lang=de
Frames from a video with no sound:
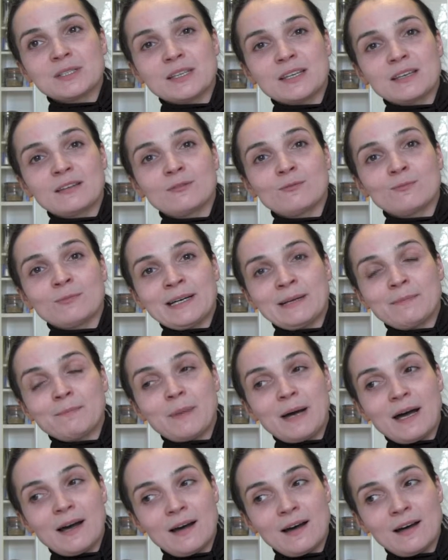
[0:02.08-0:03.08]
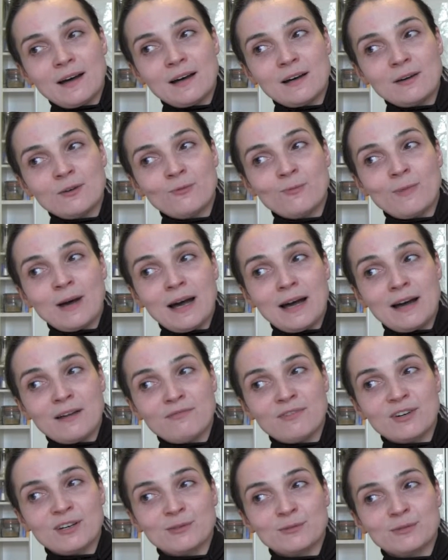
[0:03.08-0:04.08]
Es geht um ein Paar, um
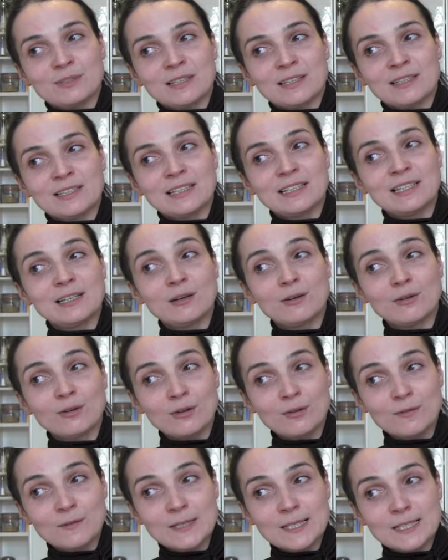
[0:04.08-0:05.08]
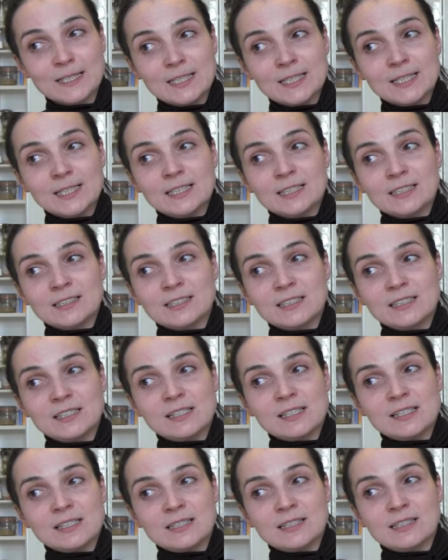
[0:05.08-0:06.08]
Ava und Danilo, die
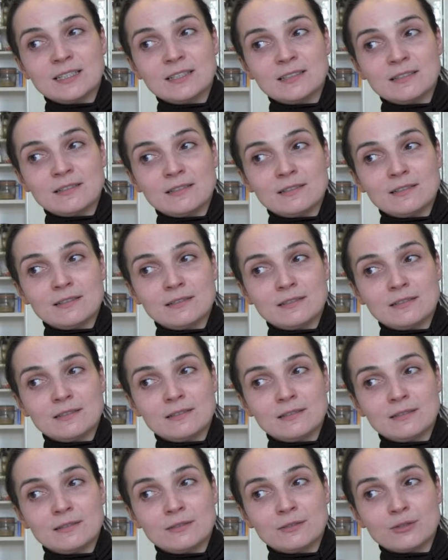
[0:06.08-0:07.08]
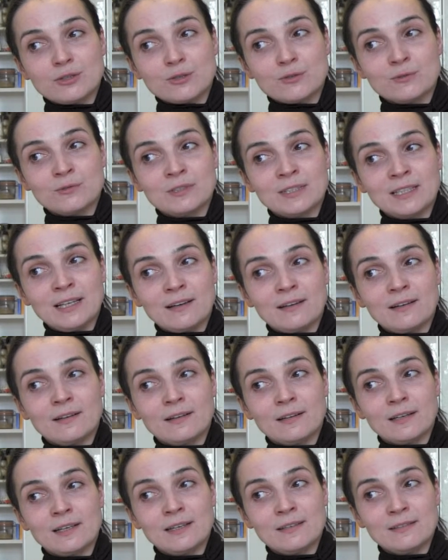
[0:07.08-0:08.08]
sich äh, schon in
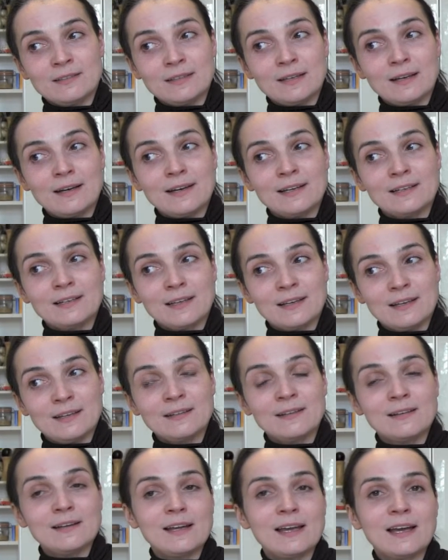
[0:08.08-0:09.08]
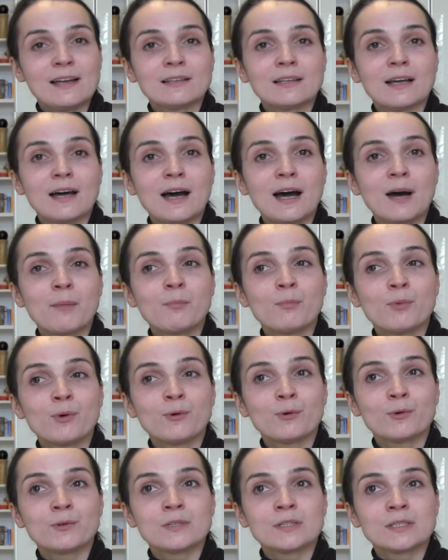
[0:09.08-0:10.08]
ihrer Kindheit kennengelernt haben
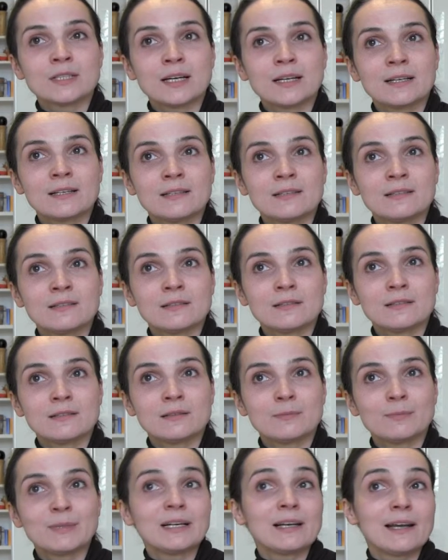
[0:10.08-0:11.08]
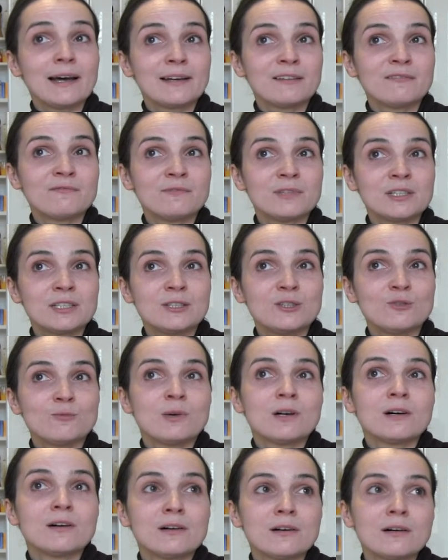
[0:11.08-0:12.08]
und dann äh, begleiten wir die
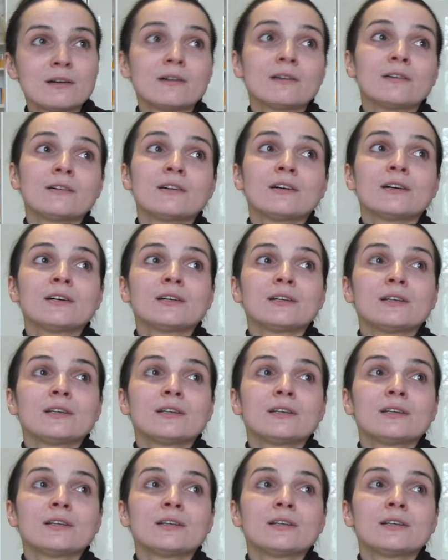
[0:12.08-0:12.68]
über